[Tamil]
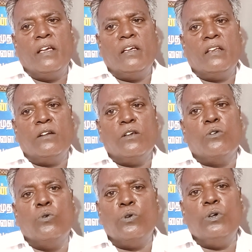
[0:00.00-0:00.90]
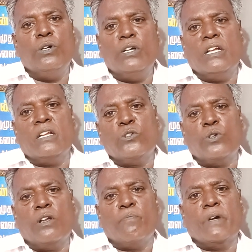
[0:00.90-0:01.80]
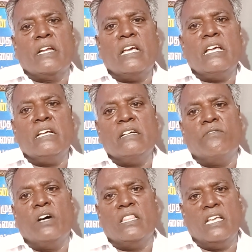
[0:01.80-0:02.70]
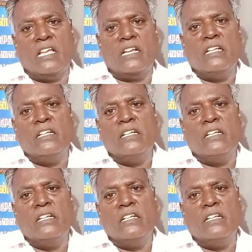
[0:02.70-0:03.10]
என்னுடைய குரு என்று சொல்லப்பட்ட வாத்தியார்